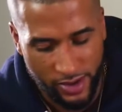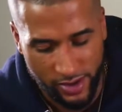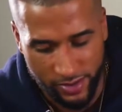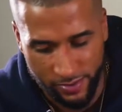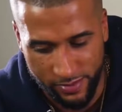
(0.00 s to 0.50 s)

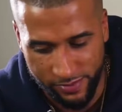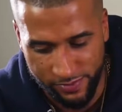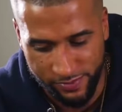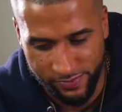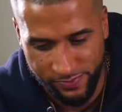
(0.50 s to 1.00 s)

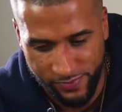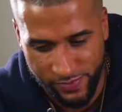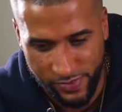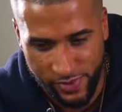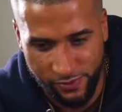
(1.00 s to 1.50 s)
Ähm,
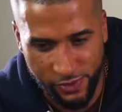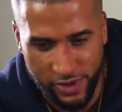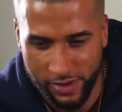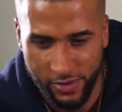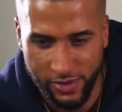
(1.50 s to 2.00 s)
wo
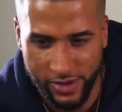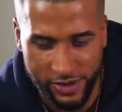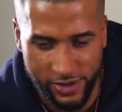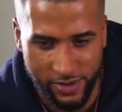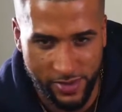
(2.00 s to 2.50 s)
ich dann aber auch
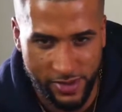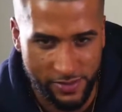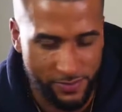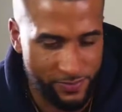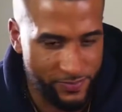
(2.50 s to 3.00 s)
ganz schnell
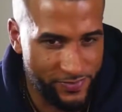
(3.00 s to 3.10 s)
gemerkt habe,